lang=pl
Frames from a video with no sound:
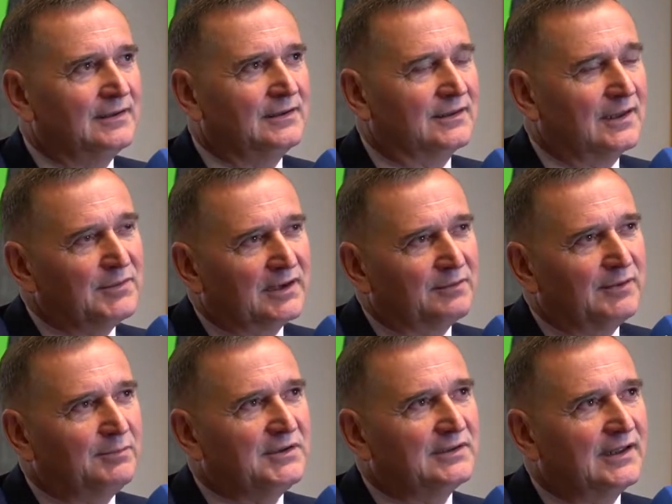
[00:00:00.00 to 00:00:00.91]
I tam jak
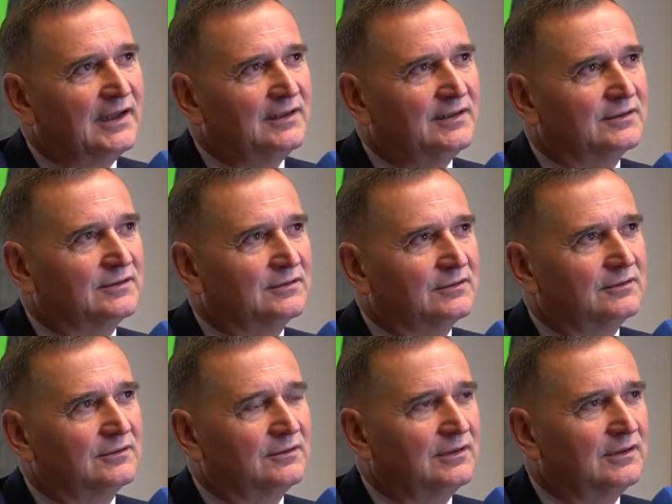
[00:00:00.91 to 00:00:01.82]
mamy dane,
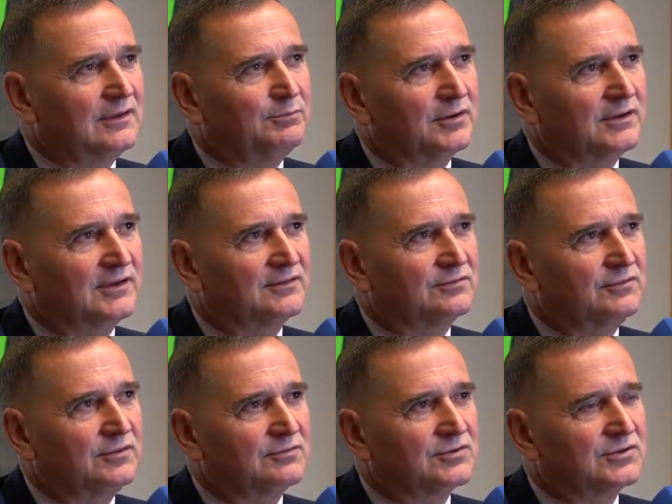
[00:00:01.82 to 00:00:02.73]
to one nam pokazują,